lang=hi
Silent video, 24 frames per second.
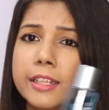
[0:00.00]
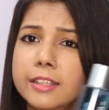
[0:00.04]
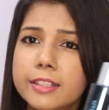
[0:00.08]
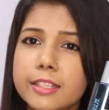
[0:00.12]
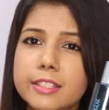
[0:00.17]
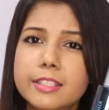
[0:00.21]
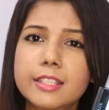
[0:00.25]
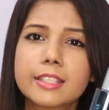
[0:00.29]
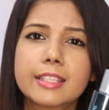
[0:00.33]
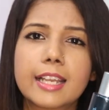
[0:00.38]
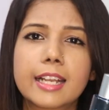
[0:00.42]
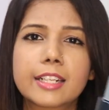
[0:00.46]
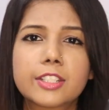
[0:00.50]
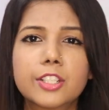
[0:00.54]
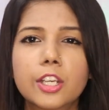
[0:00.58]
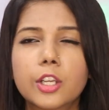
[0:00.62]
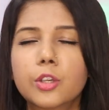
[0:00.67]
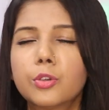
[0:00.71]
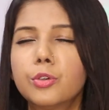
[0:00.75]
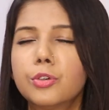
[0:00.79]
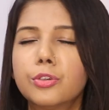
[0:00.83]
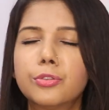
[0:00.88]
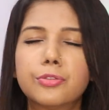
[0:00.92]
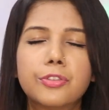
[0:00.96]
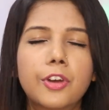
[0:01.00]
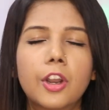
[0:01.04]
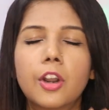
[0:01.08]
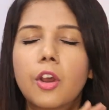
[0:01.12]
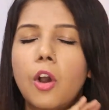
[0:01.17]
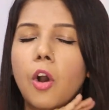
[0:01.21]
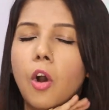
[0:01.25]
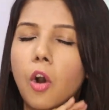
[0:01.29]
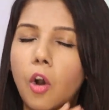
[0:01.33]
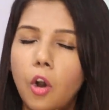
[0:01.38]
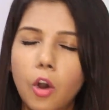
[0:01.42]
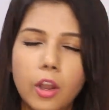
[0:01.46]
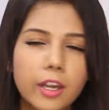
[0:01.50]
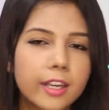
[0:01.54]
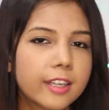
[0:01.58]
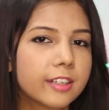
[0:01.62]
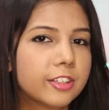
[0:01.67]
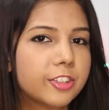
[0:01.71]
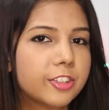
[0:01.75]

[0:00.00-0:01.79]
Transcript: दिस इज एक्चुअली गुड फॉर ऑल